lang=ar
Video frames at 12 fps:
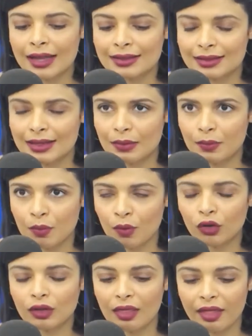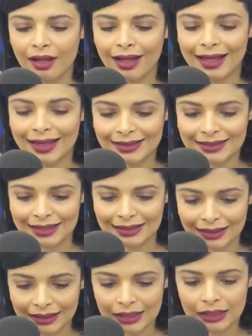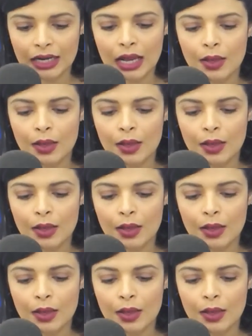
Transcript: بمقتضاه التدخين